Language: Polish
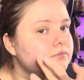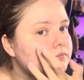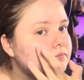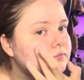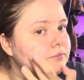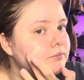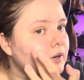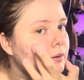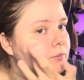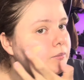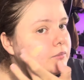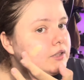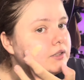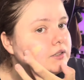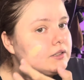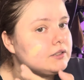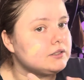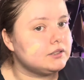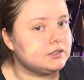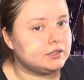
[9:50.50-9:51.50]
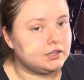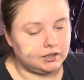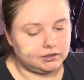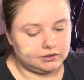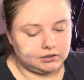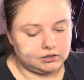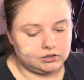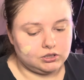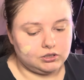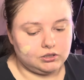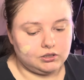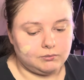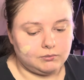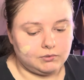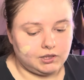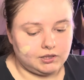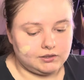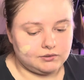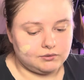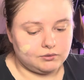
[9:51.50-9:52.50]
Mam dietetyka na
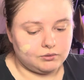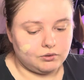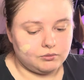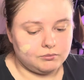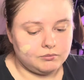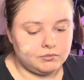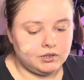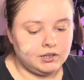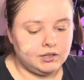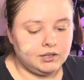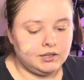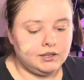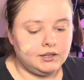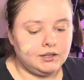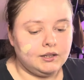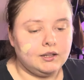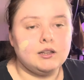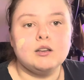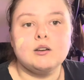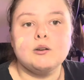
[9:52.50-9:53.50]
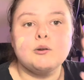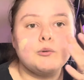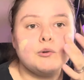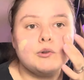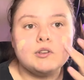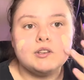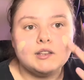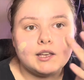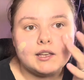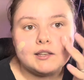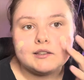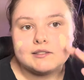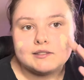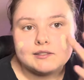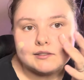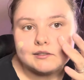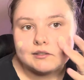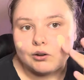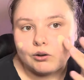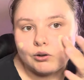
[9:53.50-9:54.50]
17.
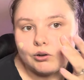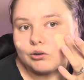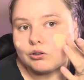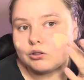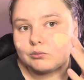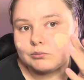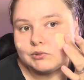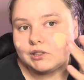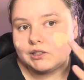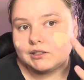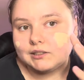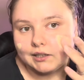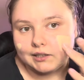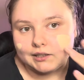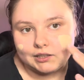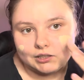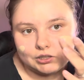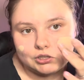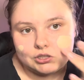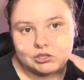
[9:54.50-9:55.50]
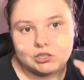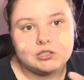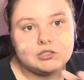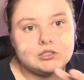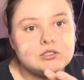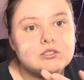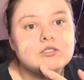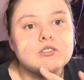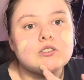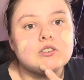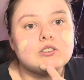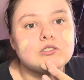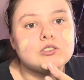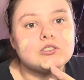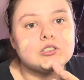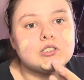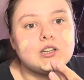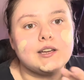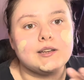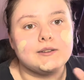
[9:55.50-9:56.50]
Jest ogromne takie szczęście,
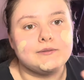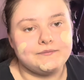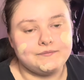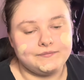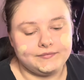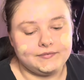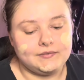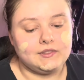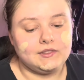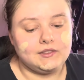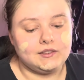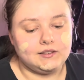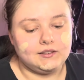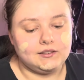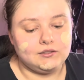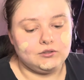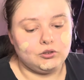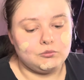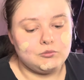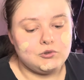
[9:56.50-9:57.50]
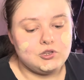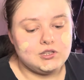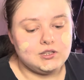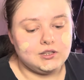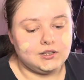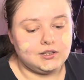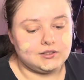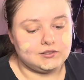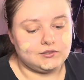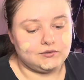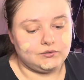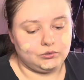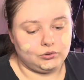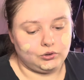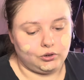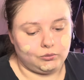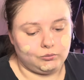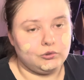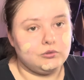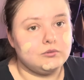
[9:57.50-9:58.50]
że Dominik jest w
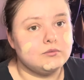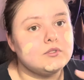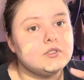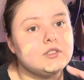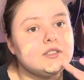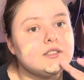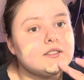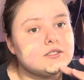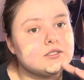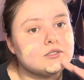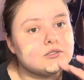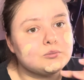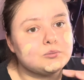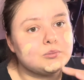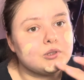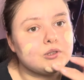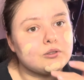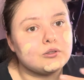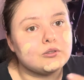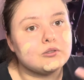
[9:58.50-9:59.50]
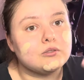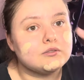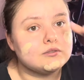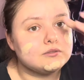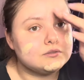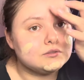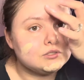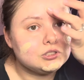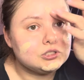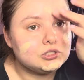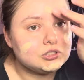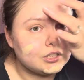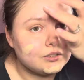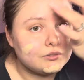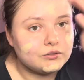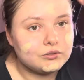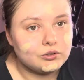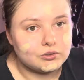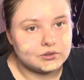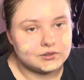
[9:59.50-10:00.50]
domu i jedzie dopiero dzisiaj
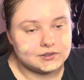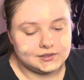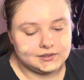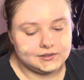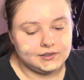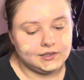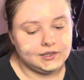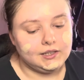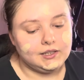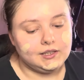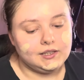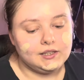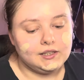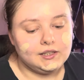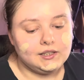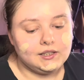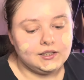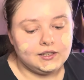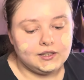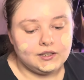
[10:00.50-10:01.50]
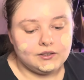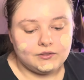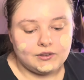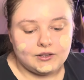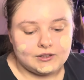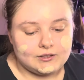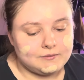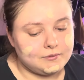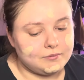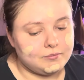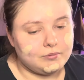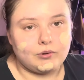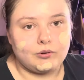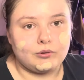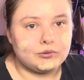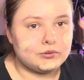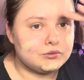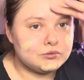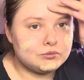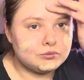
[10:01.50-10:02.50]
w nocy, więc po
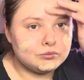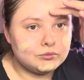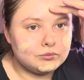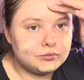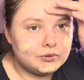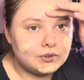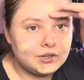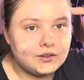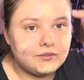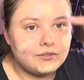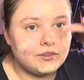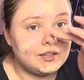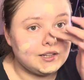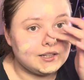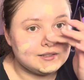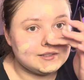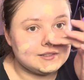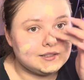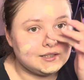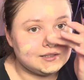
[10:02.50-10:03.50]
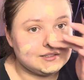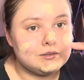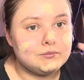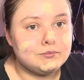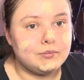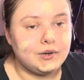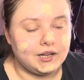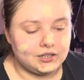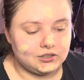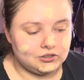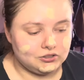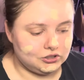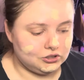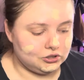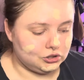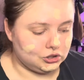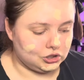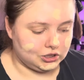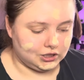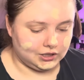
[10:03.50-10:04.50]
prostu rewelacja, tym
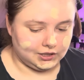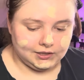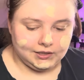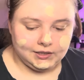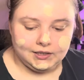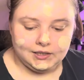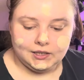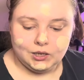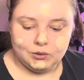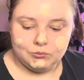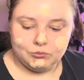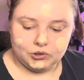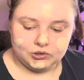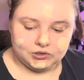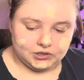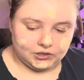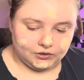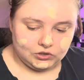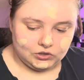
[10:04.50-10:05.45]
bardziej, że po tych